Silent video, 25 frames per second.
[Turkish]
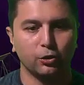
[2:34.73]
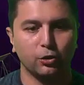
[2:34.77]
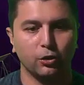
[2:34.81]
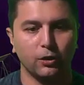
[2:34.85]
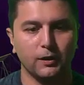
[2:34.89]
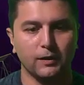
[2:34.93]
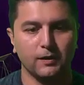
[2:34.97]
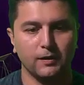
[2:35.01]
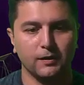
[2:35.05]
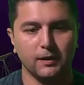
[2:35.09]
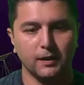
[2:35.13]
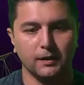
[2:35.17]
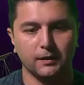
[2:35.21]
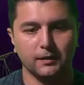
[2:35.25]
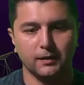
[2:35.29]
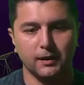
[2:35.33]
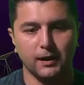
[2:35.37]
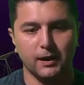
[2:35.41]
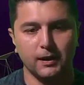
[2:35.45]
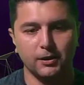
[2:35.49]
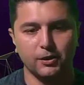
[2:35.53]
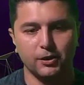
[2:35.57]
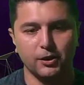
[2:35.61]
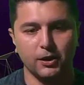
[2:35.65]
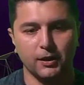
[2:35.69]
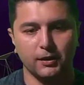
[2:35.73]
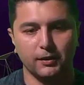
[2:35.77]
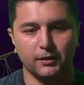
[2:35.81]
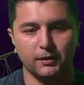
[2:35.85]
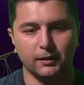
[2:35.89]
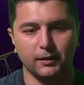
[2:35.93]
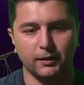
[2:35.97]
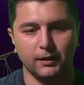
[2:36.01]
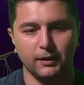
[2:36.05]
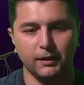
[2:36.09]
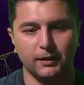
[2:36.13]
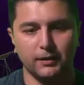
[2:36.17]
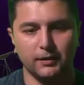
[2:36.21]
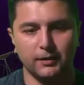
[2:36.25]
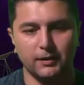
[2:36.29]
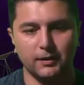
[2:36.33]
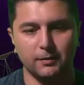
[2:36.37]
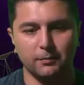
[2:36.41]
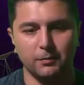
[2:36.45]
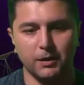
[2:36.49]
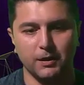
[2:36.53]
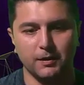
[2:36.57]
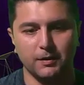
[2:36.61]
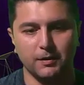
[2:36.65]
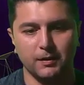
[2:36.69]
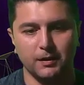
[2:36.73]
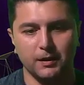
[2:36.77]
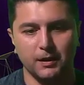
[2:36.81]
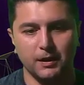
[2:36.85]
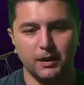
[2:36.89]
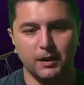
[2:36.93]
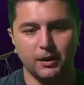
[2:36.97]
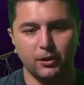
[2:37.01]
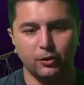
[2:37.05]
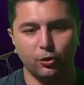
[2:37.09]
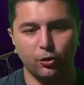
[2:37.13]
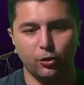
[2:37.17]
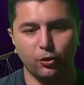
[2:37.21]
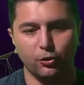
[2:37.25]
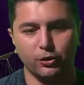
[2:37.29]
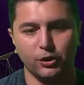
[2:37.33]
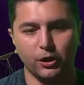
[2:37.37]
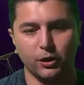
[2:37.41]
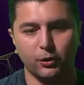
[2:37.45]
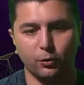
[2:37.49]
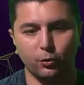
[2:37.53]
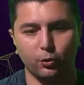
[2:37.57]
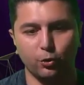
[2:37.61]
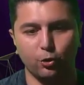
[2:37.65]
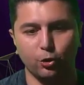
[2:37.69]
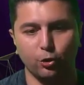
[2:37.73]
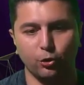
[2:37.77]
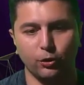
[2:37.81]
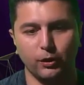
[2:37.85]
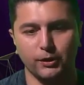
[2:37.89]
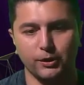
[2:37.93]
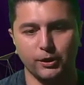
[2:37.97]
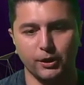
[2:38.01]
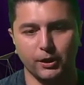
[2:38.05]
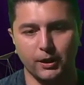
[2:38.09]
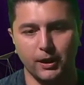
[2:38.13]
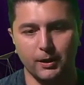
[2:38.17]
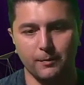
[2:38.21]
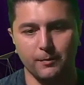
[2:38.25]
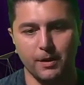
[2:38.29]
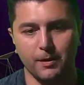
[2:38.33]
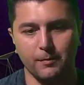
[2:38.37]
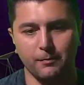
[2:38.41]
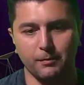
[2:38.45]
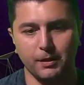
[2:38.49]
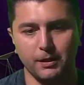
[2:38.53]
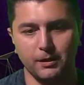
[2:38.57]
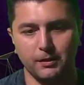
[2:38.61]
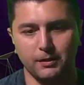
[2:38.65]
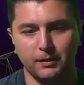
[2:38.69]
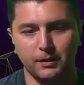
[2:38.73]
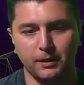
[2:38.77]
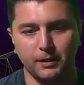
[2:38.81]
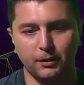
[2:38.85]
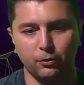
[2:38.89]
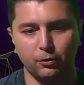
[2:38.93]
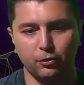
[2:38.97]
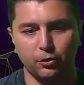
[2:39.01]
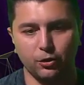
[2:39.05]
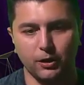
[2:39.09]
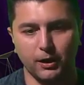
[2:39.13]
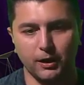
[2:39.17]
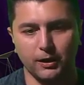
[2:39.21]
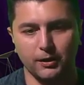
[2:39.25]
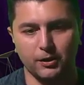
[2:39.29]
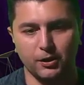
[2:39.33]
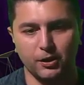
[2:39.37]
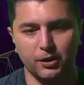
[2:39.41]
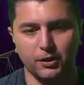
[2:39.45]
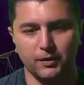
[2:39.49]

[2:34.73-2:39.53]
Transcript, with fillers: Dolayısıyla tanjant x'imiz ne olacak? 3 olacak. Hemen bir dik üçgen